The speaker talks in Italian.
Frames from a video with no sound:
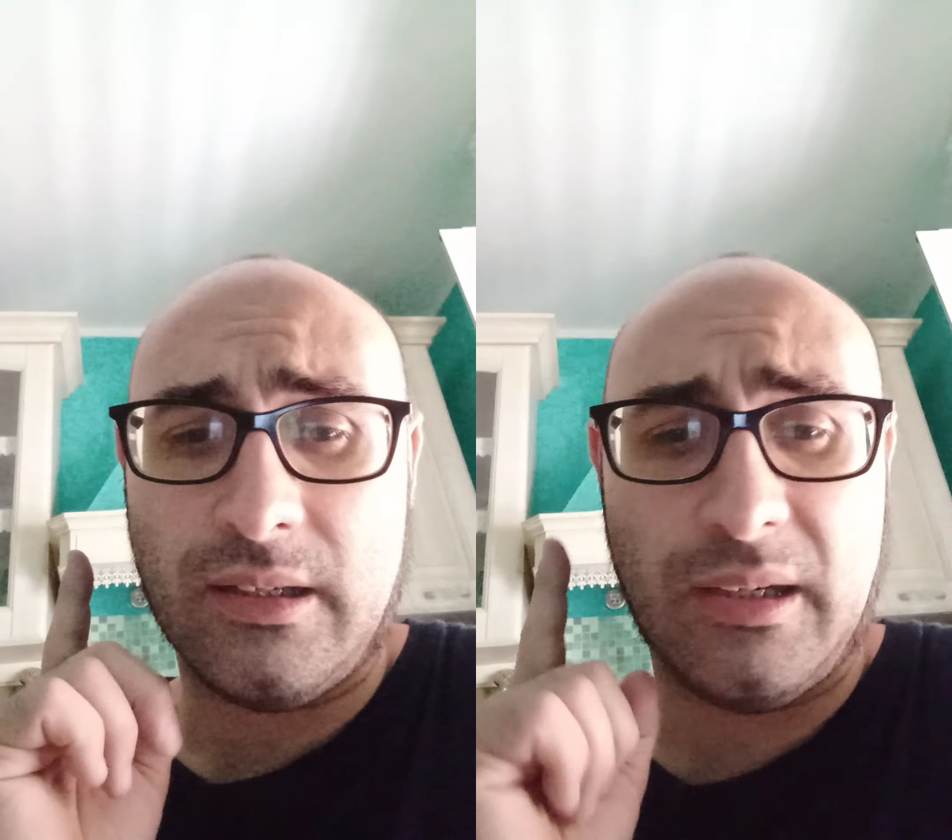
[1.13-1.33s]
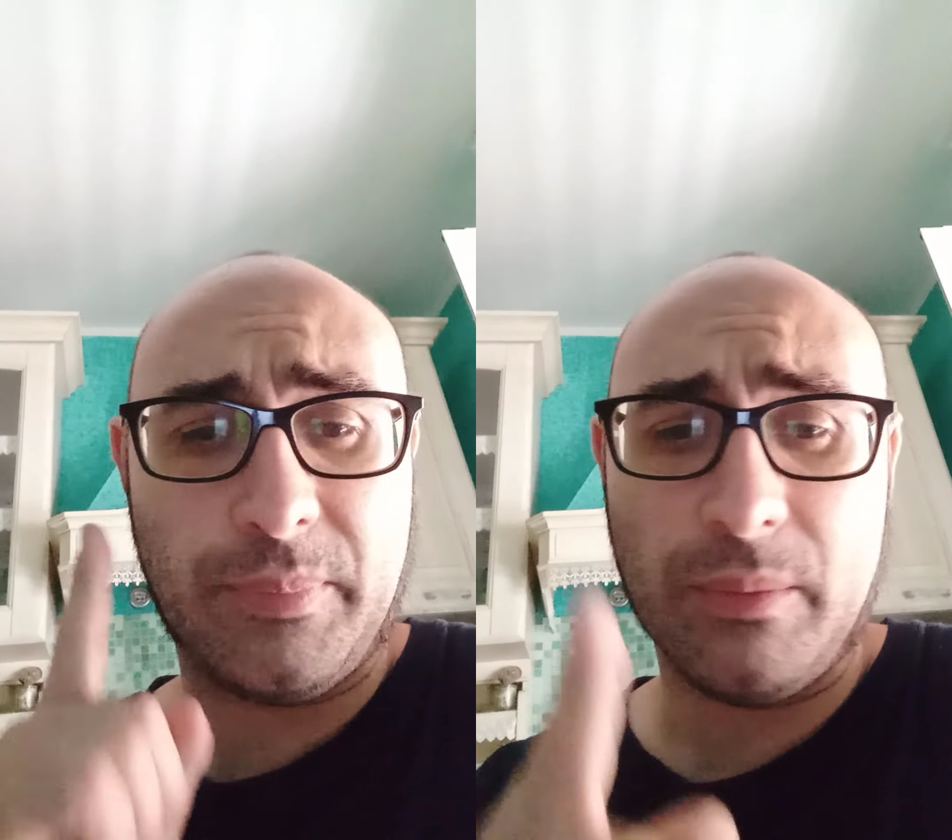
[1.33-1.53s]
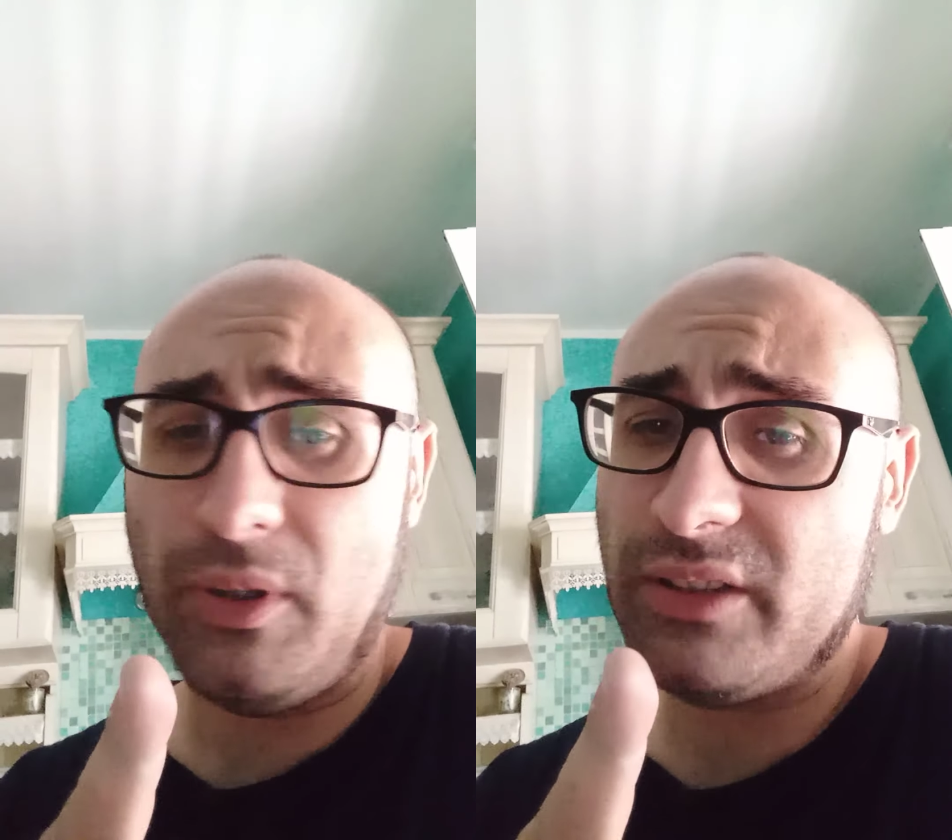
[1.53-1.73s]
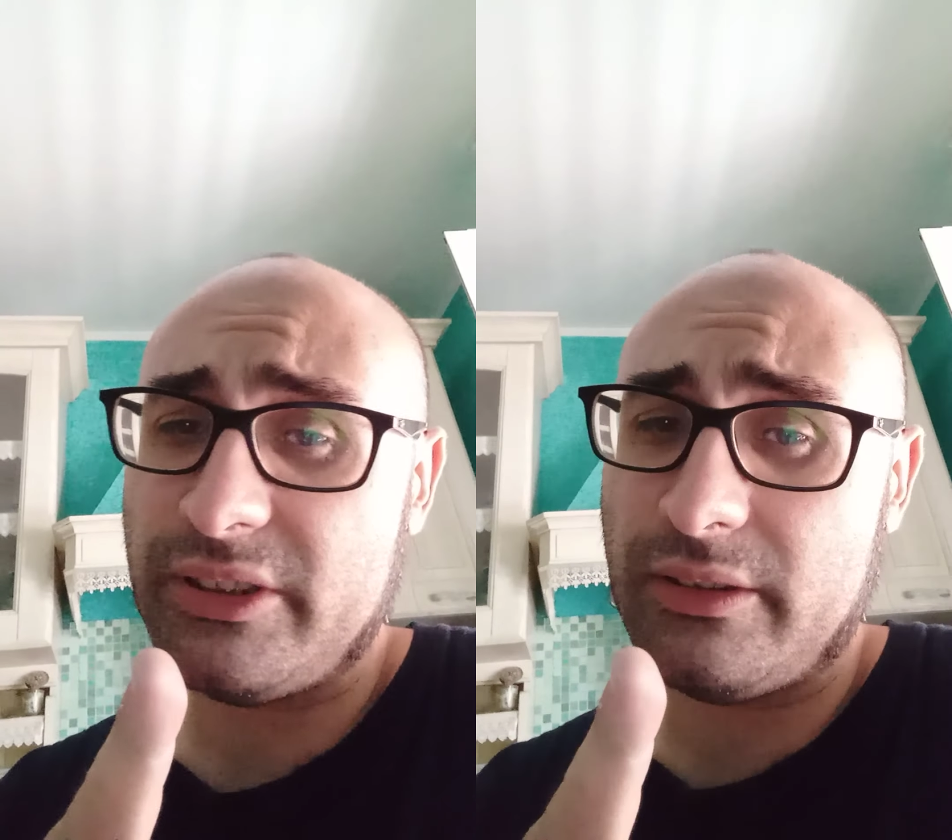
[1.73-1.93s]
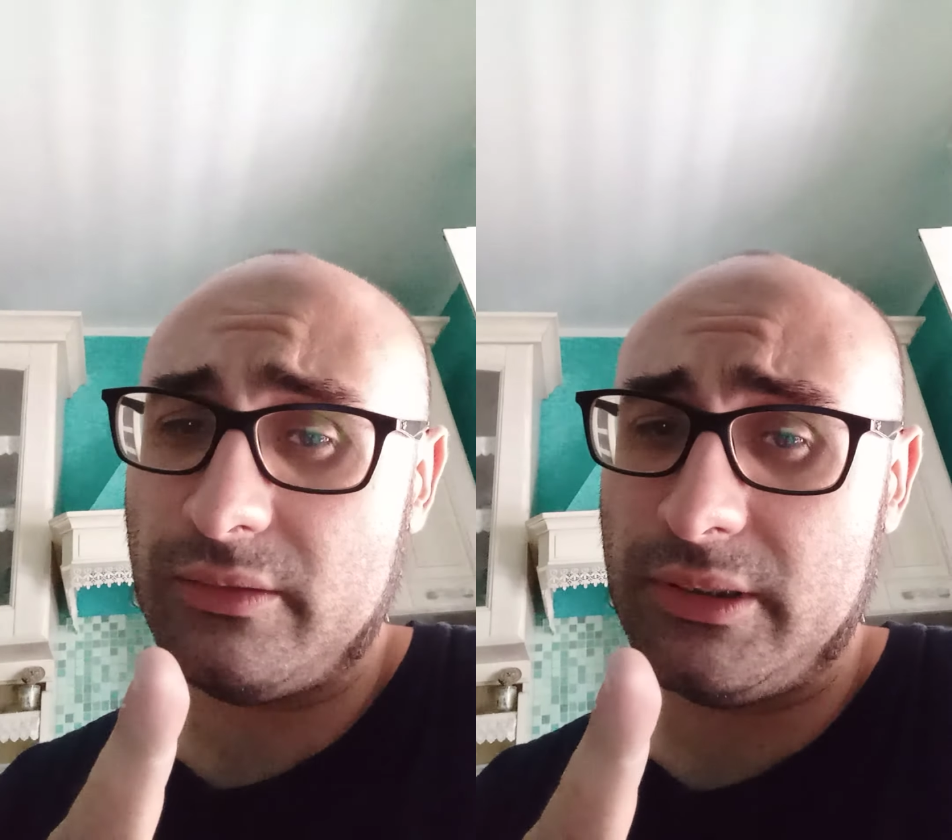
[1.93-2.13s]
A
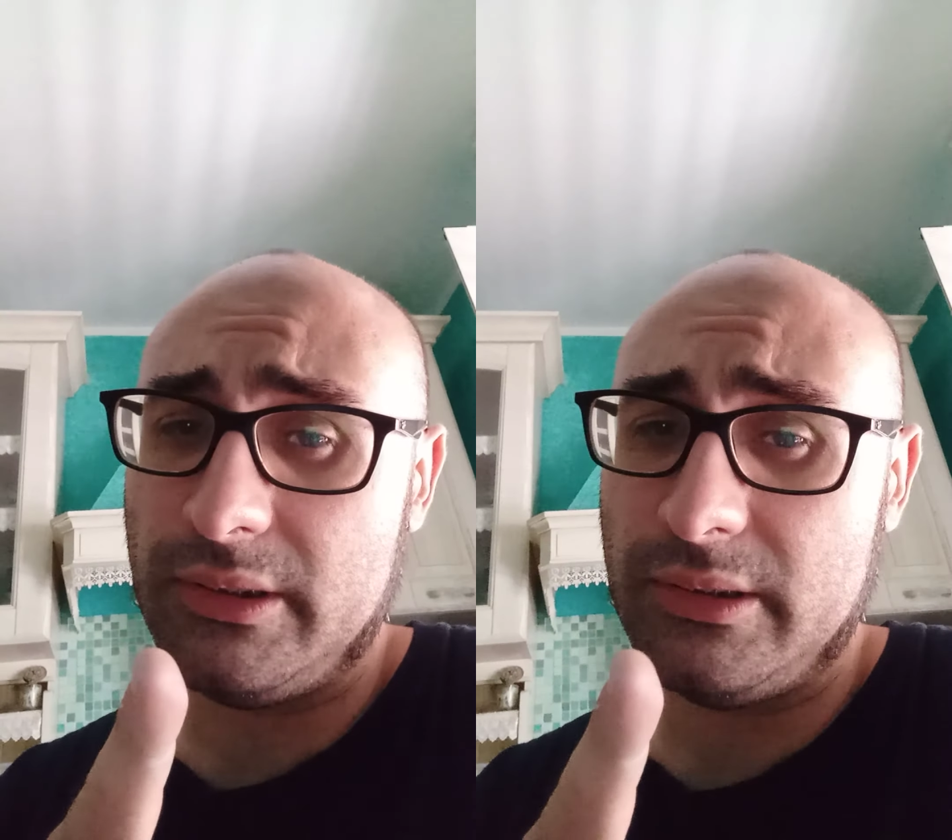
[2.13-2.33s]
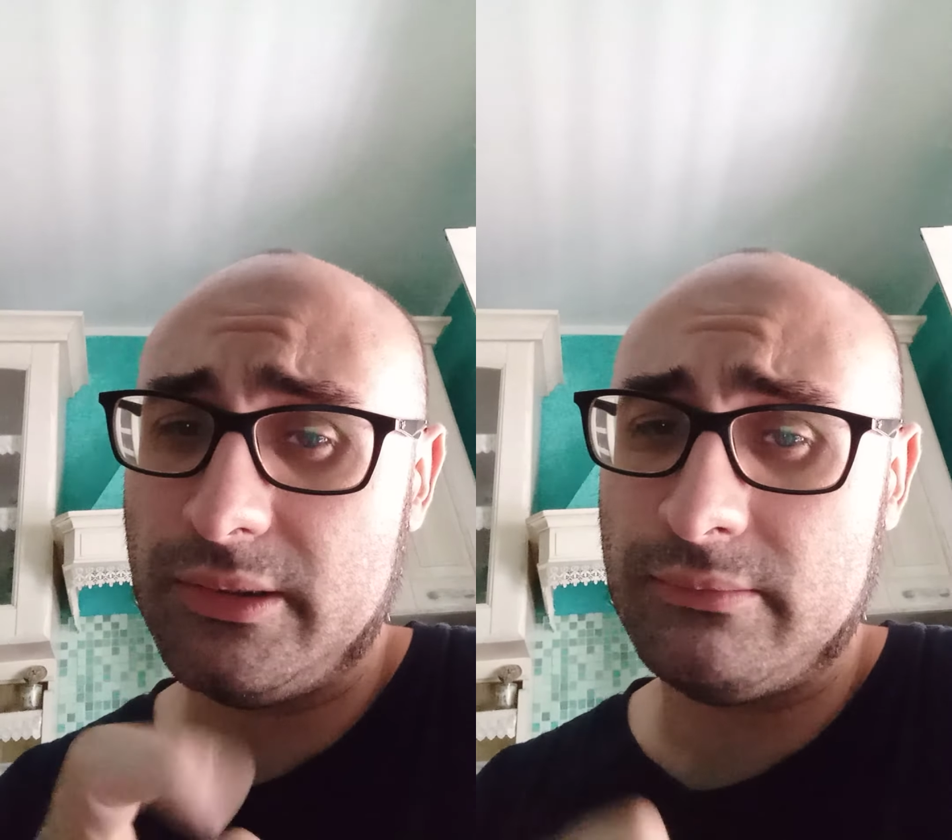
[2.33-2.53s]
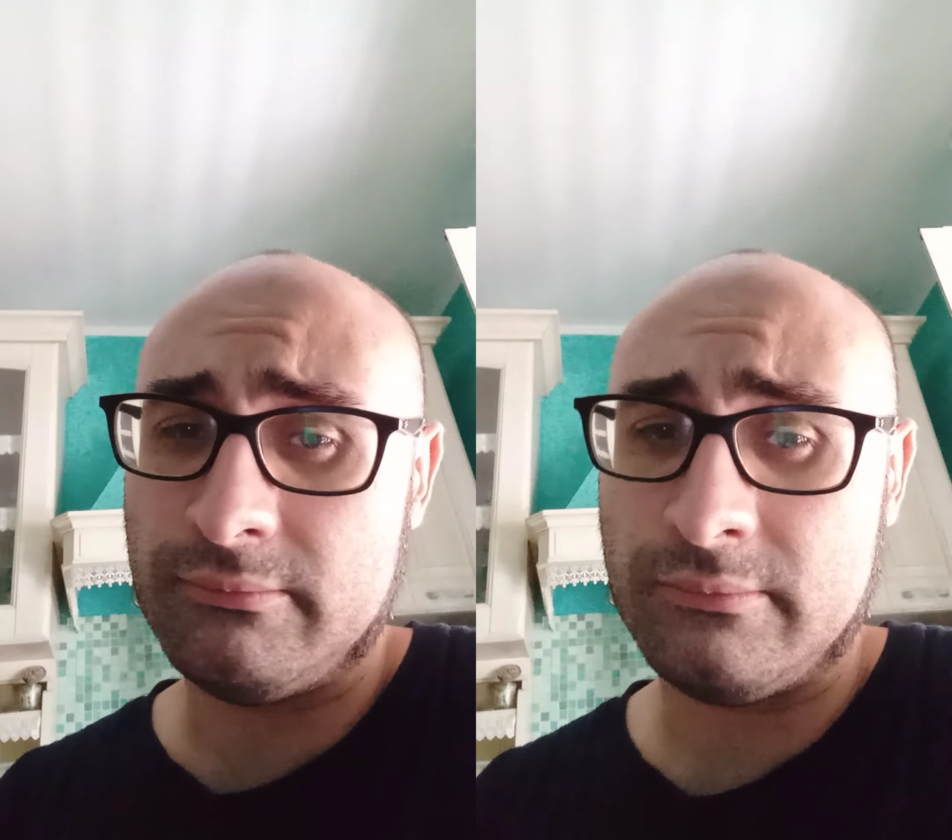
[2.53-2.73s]
proposito di,